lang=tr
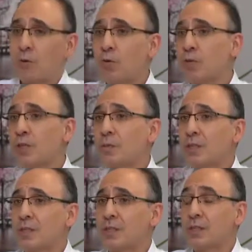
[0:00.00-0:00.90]
de ortalama
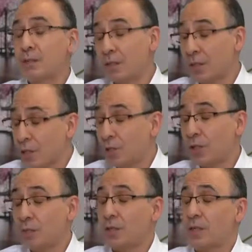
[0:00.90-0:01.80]
e,
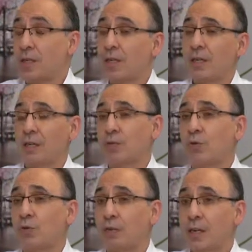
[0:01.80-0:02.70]
aşılamada da
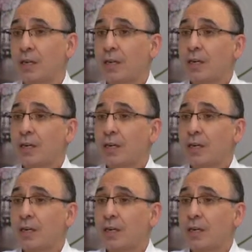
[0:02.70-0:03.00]
yaklaşık olarak